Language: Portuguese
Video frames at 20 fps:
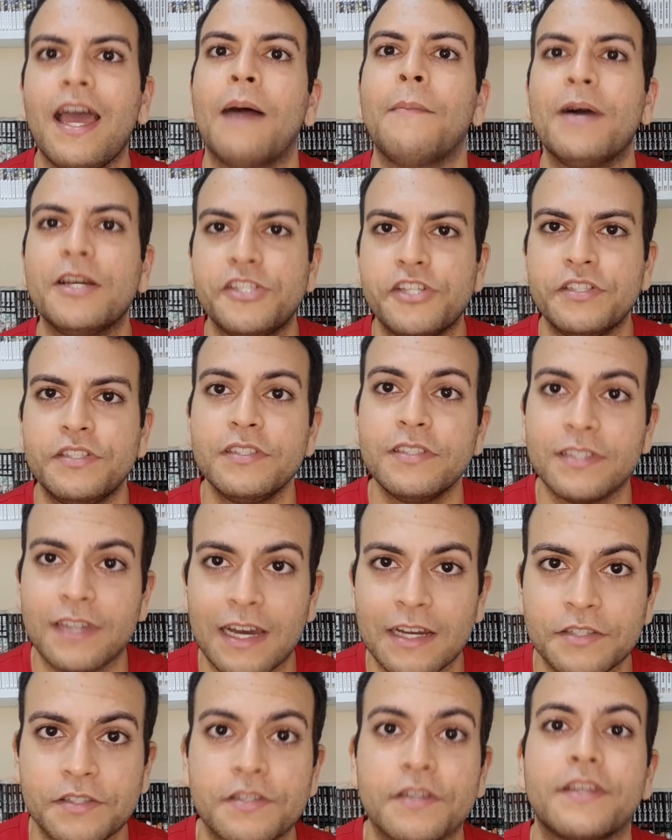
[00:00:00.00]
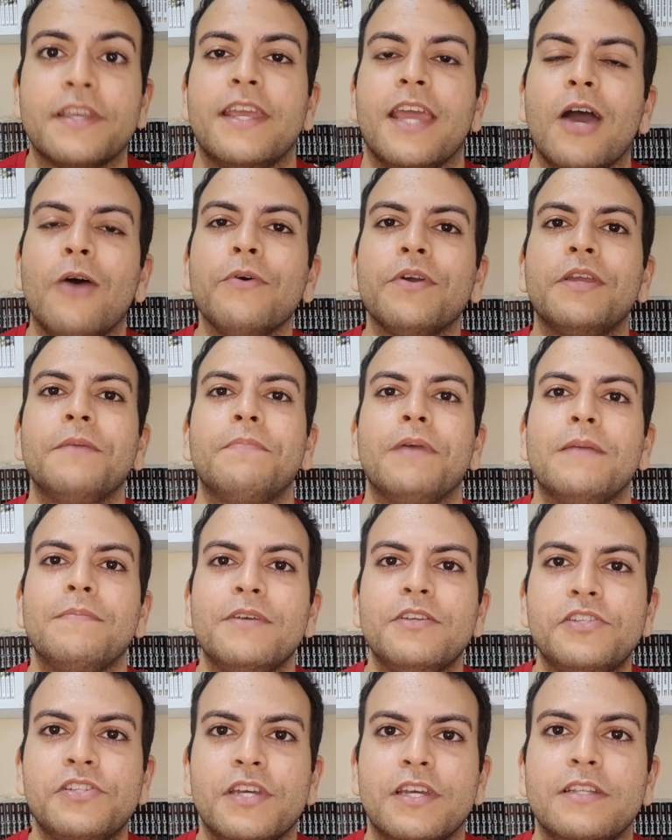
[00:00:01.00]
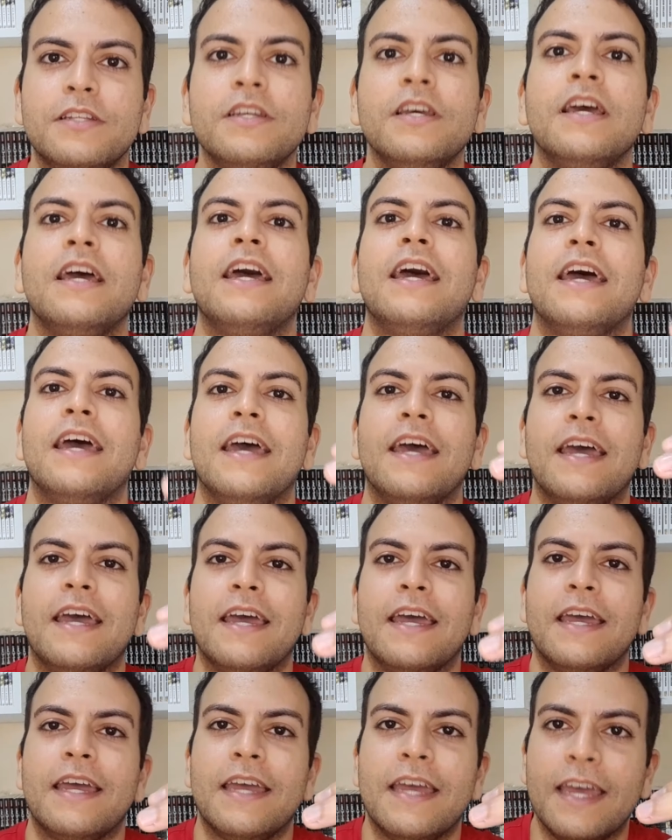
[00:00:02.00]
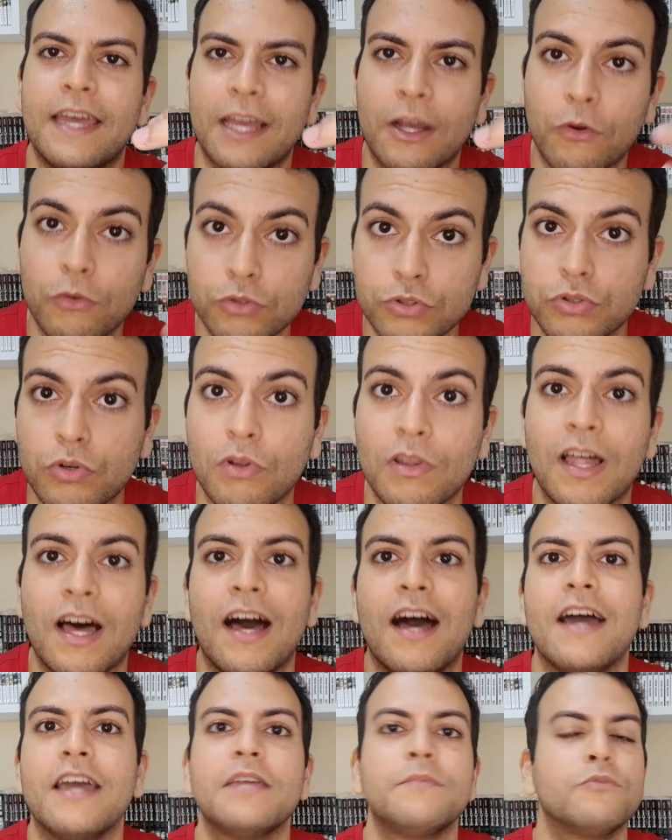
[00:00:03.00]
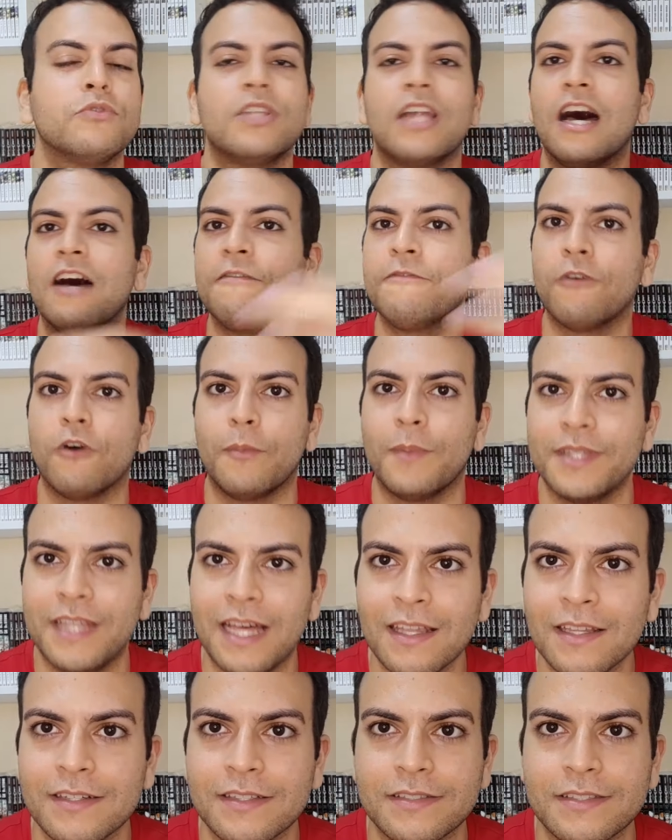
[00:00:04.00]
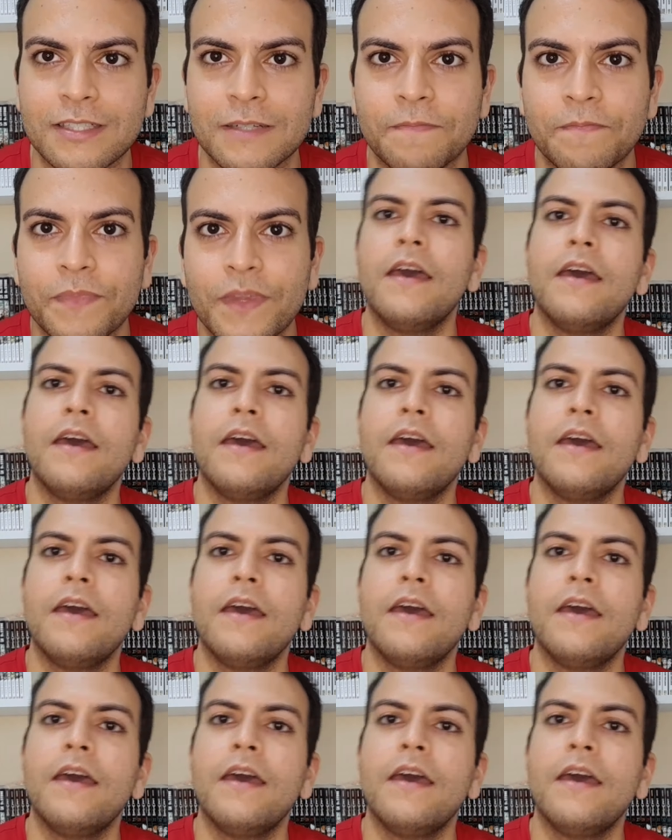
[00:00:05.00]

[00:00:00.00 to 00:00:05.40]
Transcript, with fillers: A magia desastre, que é o que permite ele é, é, controlar e mudar a forma da lança.